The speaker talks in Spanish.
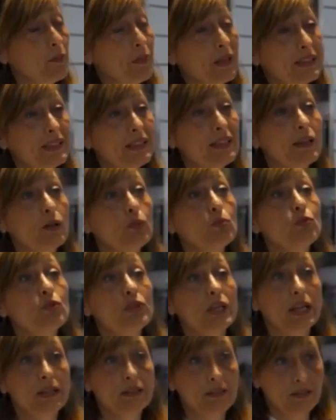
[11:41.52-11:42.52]
a partir de un
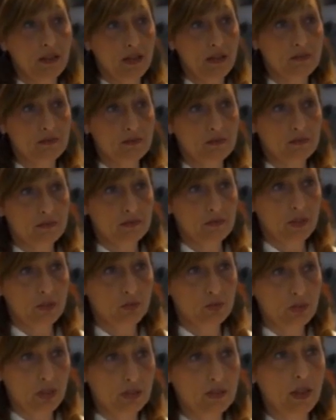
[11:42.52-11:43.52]
30, de
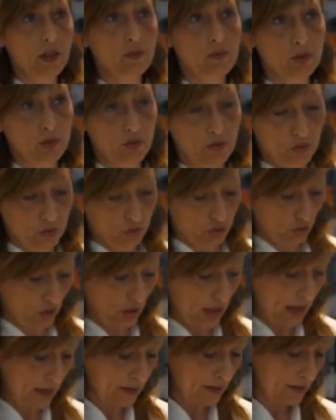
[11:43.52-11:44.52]
un 30 de protección
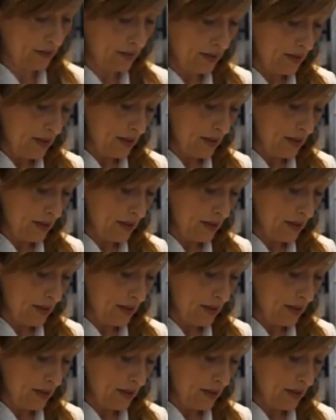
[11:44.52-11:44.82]
solar,